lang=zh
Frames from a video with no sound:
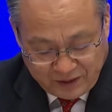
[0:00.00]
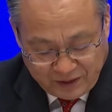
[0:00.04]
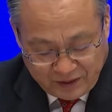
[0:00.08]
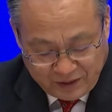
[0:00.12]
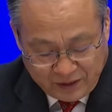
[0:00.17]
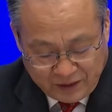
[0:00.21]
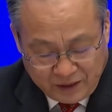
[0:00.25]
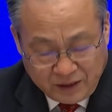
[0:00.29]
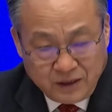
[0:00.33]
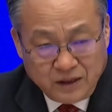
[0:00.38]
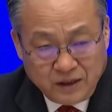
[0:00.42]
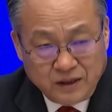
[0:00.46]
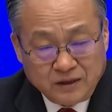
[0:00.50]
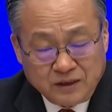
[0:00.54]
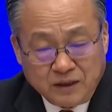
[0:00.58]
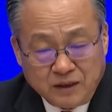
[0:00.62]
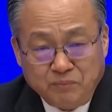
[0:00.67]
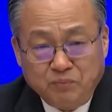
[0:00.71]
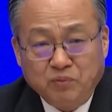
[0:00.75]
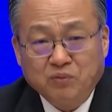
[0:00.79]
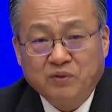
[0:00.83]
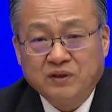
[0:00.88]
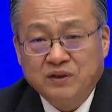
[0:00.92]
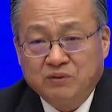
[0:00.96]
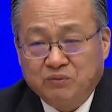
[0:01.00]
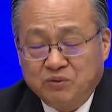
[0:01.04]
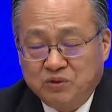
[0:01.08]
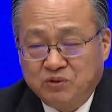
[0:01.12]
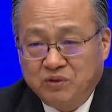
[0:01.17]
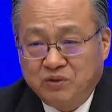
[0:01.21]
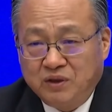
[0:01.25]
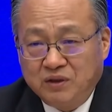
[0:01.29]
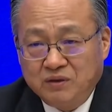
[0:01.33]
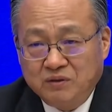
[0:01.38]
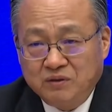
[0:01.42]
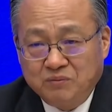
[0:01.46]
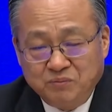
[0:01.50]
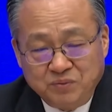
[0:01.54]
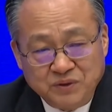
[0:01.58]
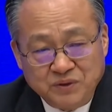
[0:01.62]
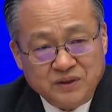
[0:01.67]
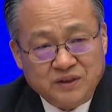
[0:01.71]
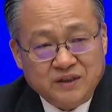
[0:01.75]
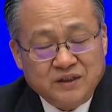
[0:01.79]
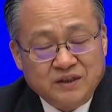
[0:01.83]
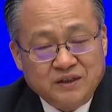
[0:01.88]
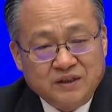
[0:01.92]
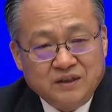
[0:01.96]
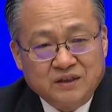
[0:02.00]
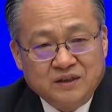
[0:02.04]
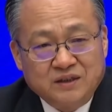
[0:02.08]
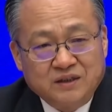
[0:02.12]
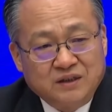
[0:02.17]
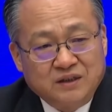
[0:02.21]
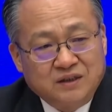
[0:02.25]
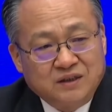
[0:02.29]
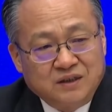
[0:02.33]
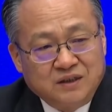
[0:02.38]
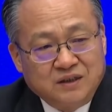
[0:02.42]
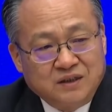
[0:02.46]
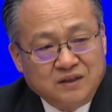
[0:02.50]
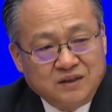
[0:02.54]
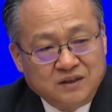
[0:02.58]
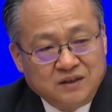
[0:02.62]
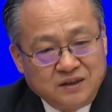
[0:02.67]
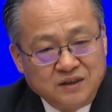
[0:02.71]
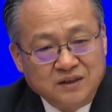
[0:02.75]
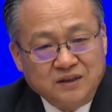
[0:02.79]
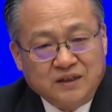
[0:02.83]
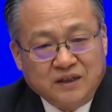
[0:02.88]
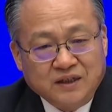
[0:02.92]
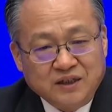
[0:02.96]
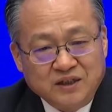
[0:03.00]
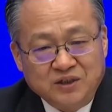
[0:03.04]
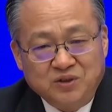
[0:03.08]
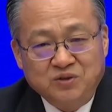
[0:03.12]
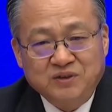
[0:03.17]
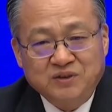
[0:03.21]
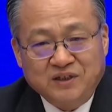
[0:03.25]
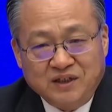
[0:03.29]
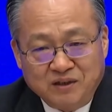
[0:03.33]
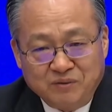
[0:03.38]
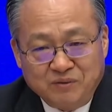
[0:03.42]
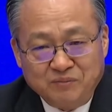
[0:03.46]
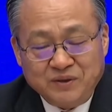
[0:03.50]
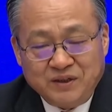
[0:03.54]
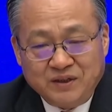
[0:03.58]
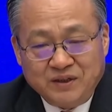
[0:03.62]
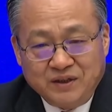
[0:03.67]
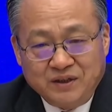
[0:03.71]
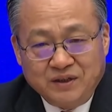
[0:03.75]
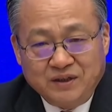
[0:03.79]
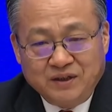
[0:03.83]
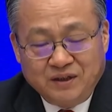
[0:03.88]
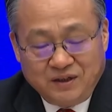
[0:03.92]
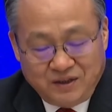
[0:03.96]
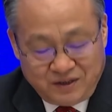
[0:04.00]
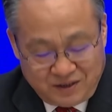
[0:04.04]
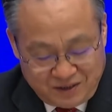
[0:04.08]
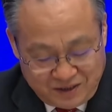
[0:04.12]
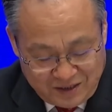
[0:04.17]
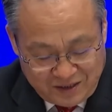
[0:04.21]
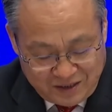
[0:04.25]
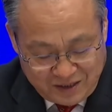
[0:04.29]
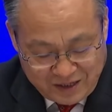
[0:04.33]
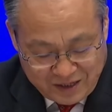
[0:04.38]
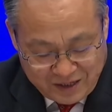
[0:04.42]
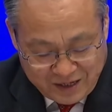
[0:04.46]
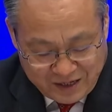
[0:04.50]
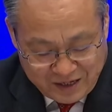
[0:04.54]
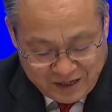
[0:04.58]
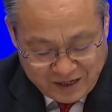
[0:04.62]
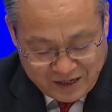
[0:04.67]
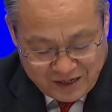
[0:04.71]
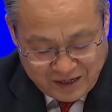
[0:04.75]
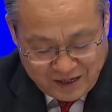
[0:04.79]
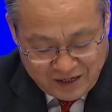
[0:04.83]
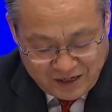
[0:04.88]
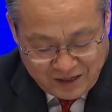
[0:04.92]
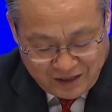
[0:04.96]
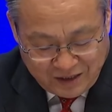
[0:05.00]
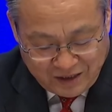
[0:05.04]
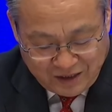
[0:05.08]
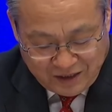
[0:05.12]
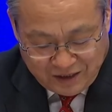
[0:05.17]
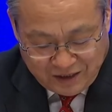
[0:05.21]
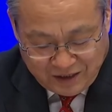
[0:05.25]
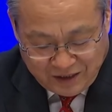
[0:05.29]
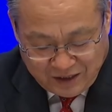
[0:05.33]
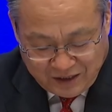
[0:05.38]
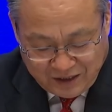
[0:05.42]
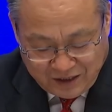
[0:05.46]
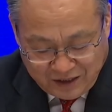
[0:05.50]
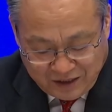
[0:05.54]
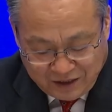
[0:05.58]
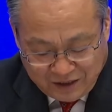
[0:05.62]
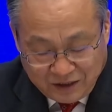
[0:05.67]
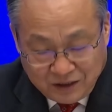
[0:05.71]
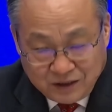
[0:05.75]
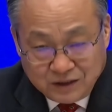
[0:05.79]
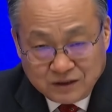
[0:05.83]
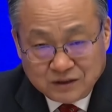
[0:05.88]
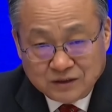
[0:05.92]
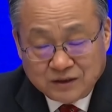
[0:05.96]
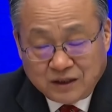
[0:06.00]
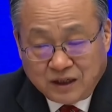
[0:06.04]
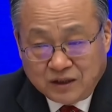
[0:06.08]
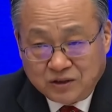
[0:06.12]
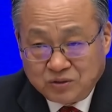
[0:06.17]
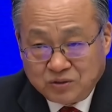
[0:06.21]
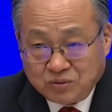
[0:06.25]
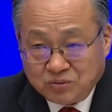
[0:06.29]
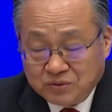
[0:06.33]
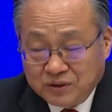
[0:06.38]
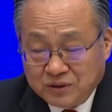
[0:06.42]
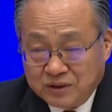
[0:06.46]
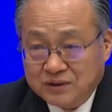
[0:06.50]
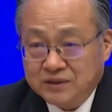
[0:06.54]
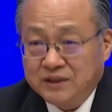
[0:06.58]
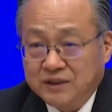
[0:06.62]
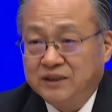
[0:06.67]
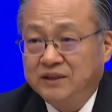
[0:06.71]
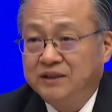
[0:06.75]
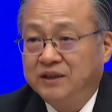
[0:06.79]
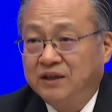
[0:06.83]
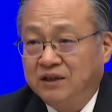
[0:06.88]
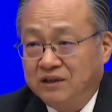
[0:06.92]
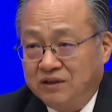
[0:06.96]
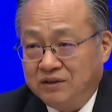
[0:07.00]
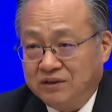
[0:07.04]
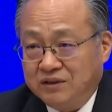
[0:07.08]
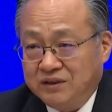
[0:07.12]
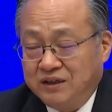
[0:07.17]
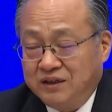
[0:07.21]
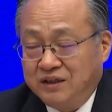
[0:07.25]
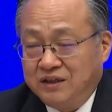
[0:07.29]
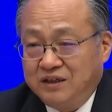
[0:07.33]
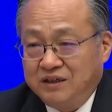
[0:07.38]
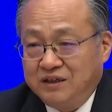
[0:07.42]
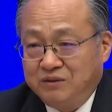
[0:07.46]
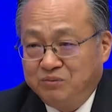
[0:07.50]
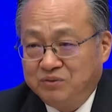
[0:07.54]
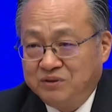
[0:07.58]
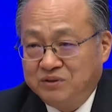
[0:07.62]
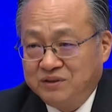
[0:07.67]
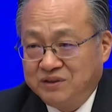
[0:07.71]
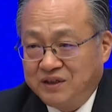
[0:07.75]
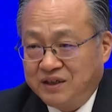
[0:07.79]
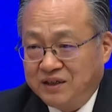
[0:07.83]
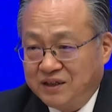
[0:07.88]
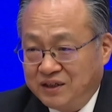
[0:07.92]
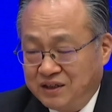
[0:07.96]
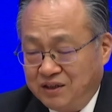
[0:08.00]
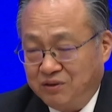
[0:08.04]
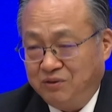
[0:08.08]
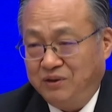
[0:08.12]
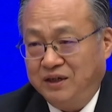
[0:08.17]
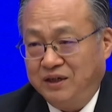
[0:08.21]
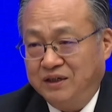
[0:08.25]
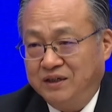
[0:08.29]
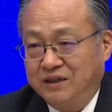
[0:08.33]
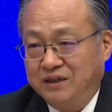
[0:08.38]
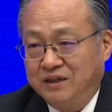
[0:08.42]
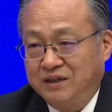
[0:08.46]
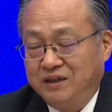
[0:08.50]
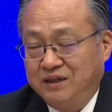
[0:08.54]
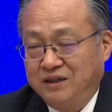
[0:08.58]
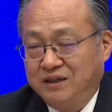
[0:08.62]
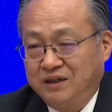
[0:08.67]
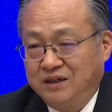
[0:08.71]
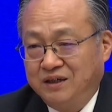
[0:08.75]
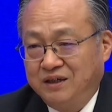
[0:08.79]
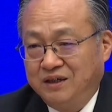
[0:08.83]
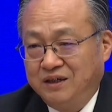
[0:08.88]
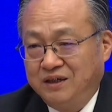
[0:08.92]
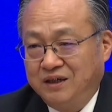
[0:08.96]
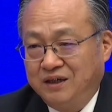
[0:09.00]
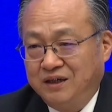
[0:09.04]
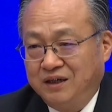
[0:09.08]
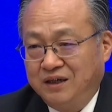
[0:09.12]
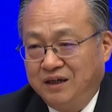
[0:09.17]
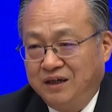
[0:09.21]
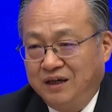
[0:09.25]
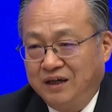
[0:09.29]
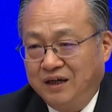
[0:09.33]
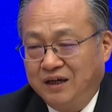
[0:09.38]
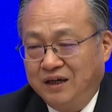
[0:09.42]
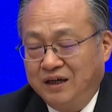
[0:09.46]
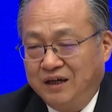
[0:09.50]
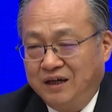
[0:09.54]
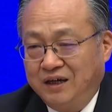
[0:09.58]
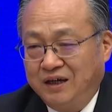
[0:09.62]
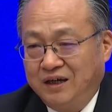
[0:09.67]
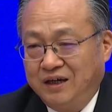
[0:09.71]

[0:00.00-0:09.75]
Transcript: 哎，但不管怎么说，毕竟今年跟去年相比，哎。它总的是在向好的，而不是在恶化的，哎，